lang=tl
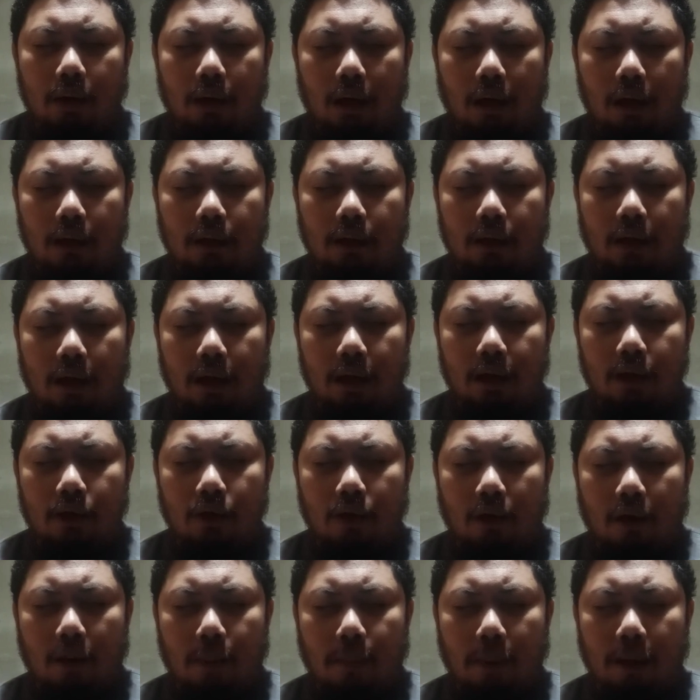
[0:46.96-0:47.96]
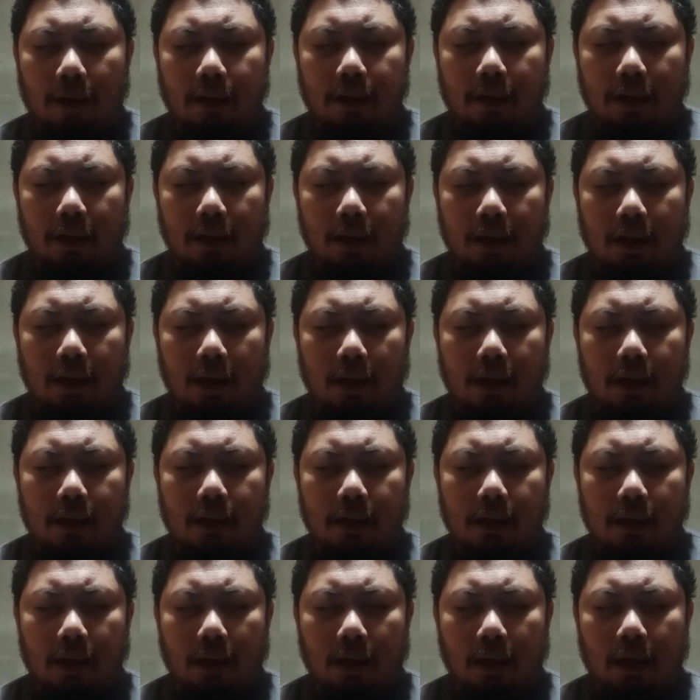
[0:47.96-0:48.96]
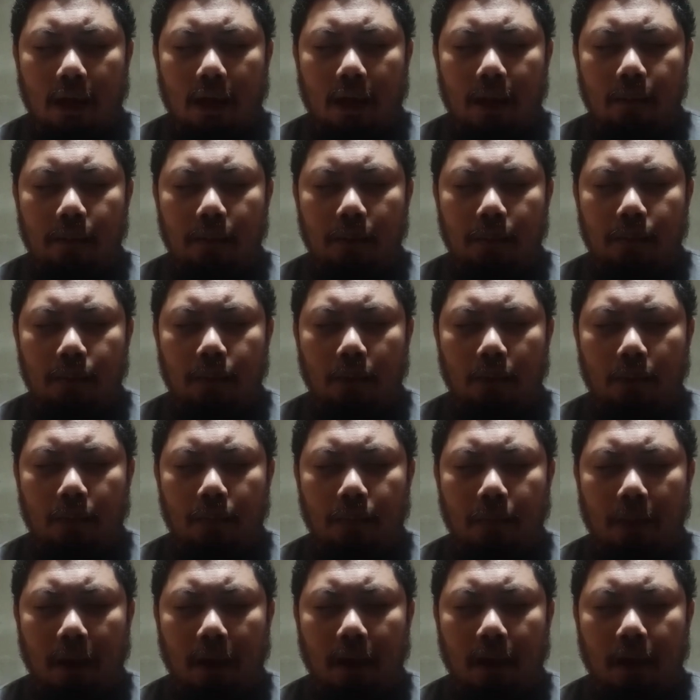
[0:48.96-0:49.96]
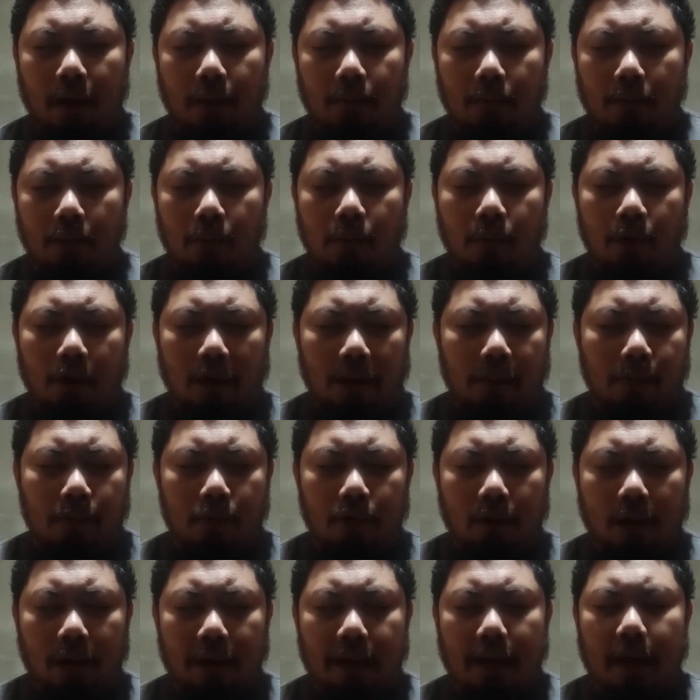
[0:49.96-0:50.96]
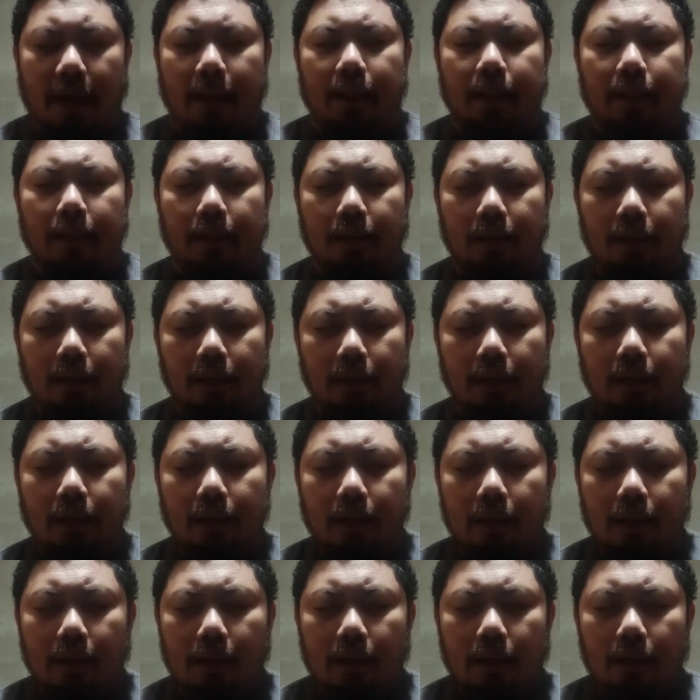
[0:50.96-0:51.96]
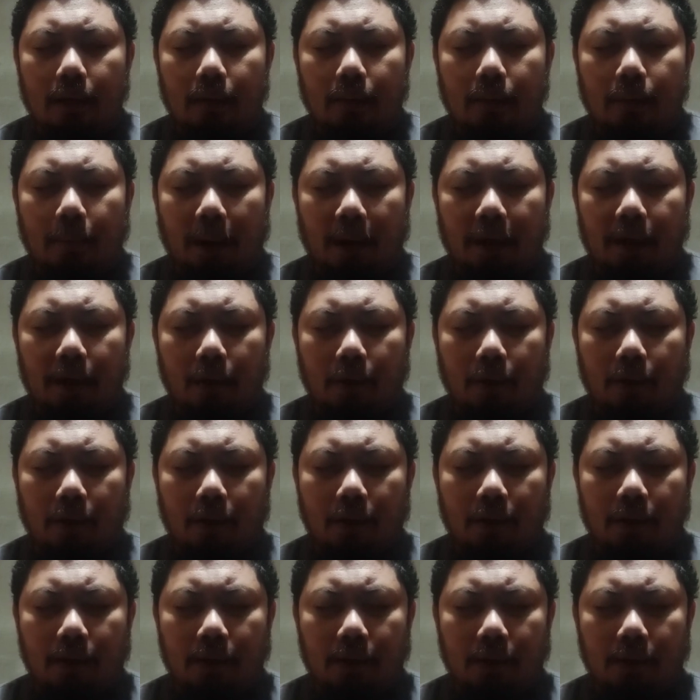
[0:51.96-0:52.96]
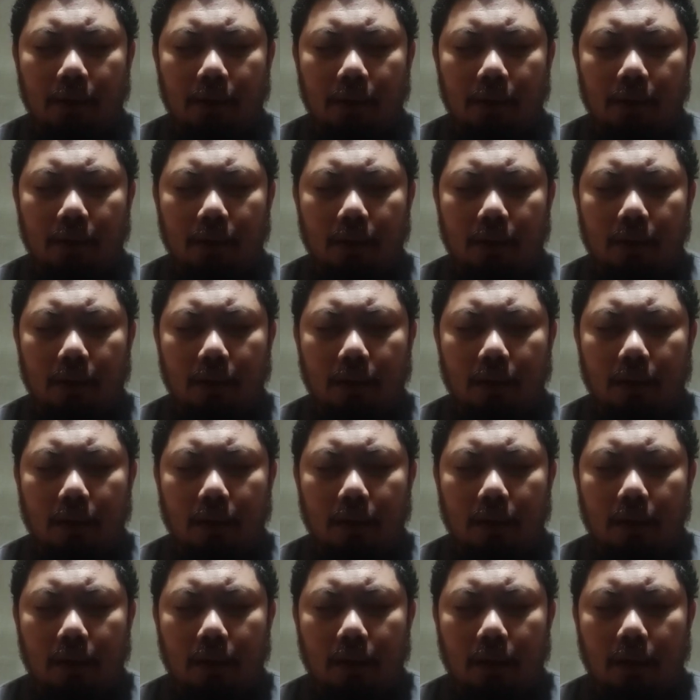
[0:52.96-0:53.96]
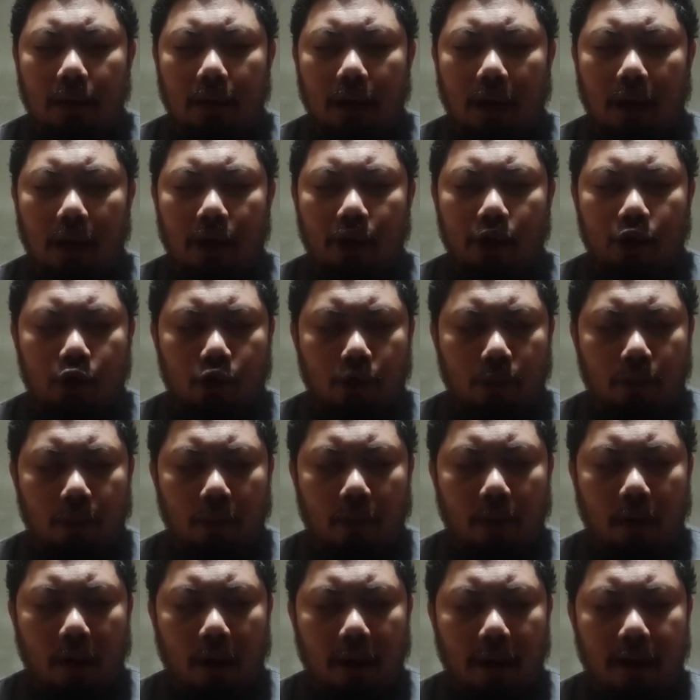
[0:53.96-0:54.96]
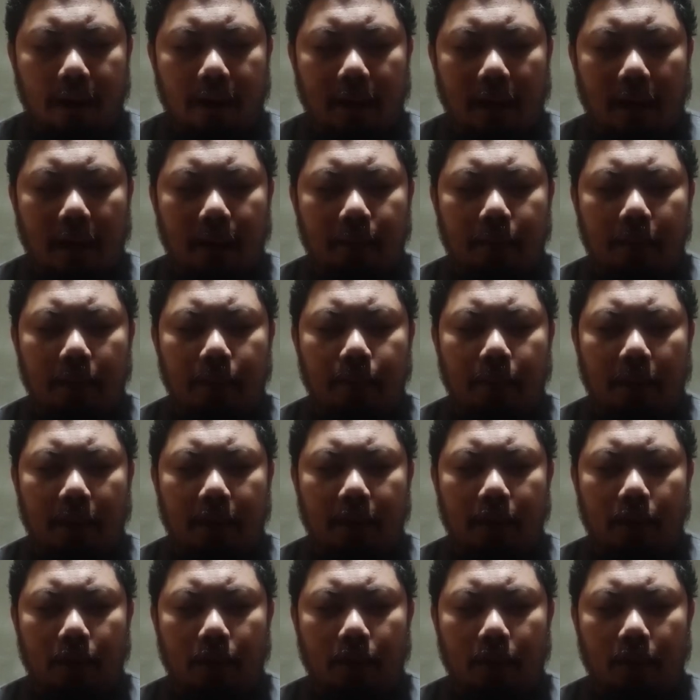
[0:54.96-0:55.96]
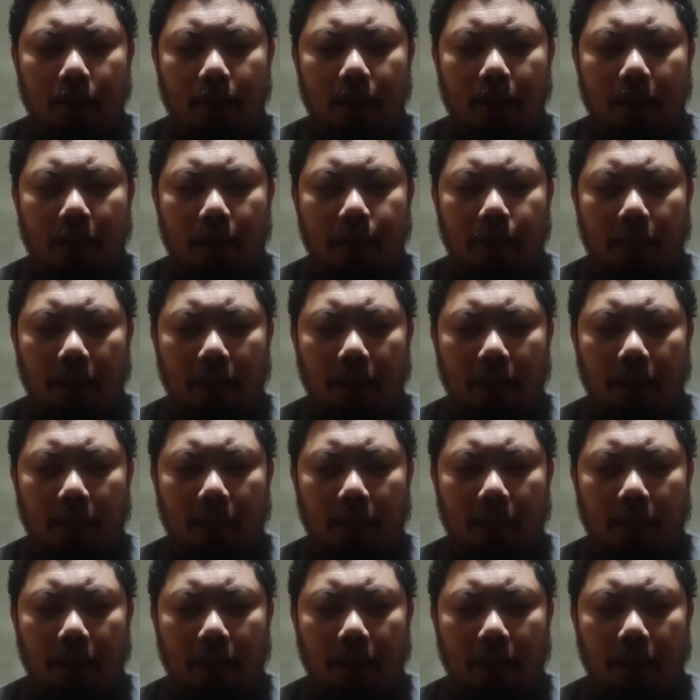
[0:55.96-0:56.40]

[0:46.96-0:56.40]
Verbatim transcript: at ng inyong kapangyarihan ang aming pong pagbubulay-bulayan. Panginoon, ianuin ko po ang aking labi, Panginoon, at